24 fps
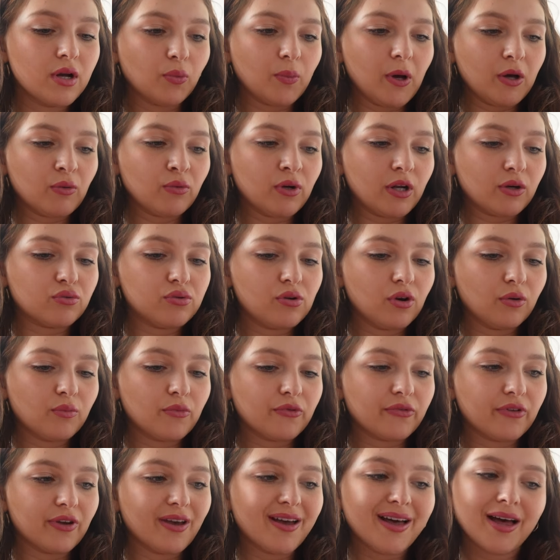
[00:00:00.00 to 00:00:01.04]
En par contre, la couleur me
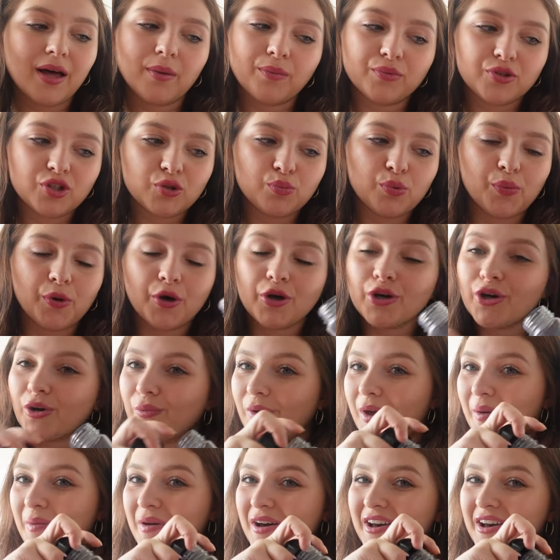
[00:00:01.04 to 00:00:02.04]
fait un petit peu peur quand même.